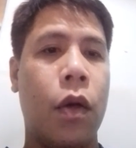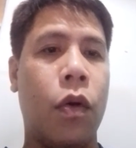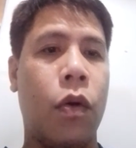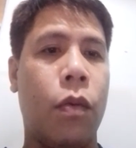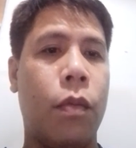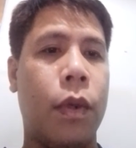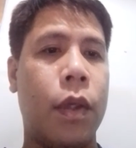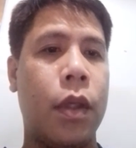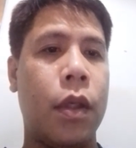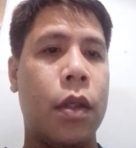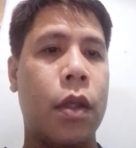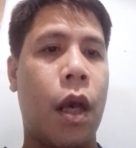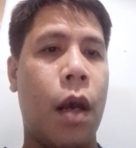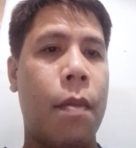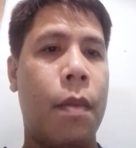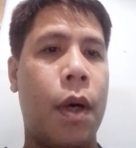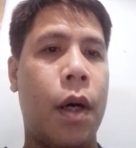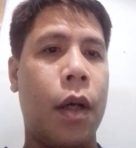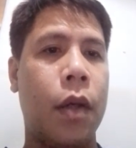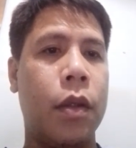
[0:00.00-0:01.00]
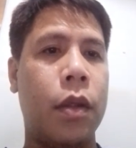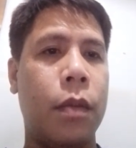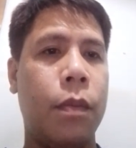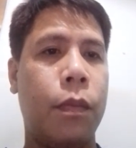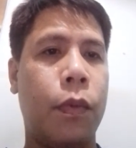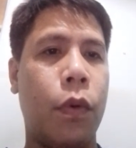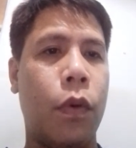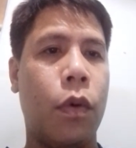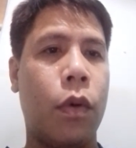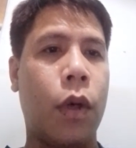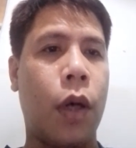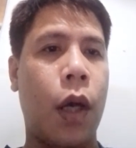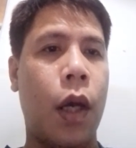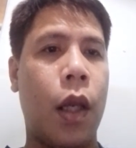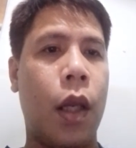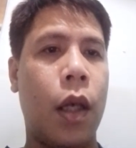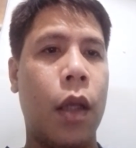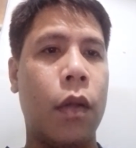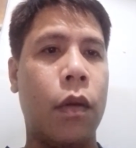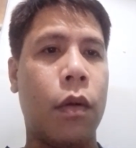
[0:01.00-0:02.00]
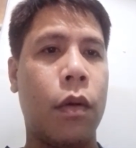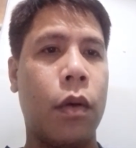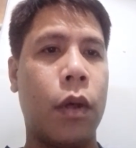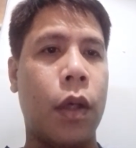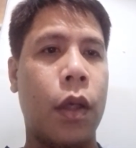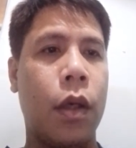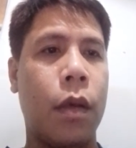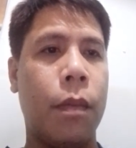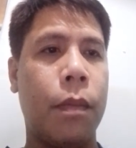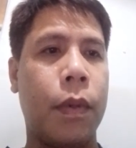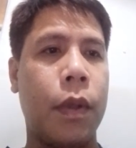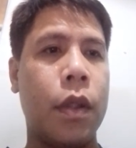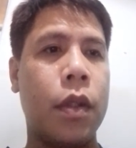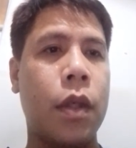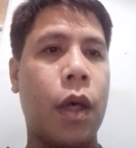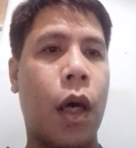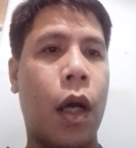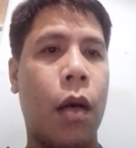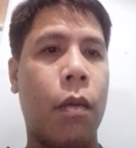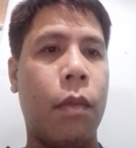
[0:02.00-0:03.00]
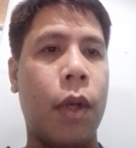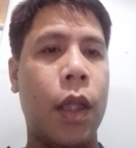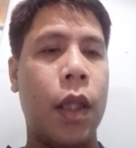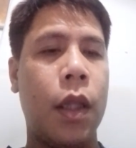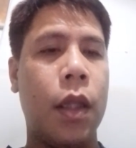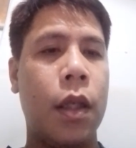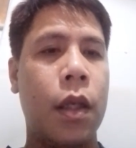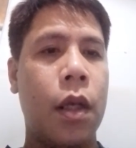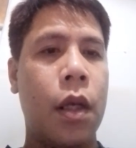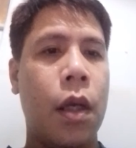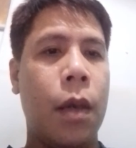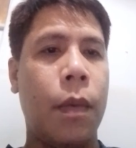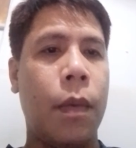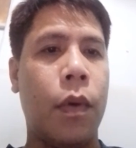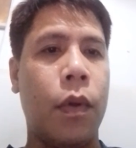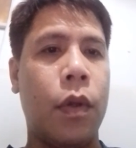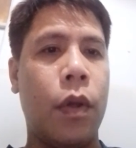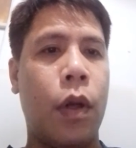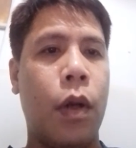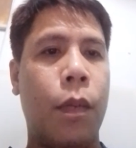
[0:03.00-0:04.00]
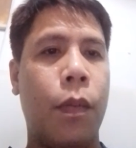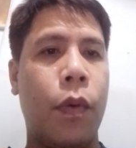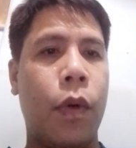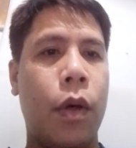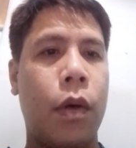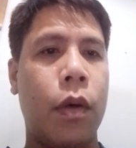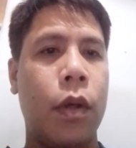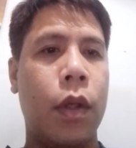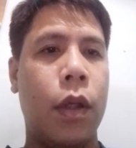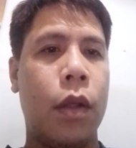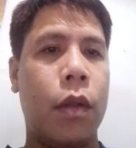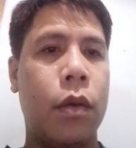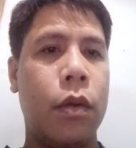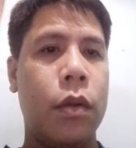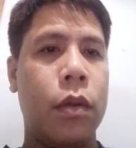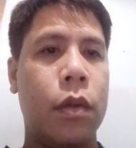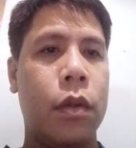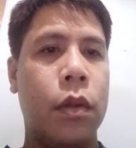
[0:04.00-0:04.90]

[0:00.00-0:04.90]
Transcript: kung may sasama kayo dyan Pulok Island or kaya Prince Arman Madalang po ako rito.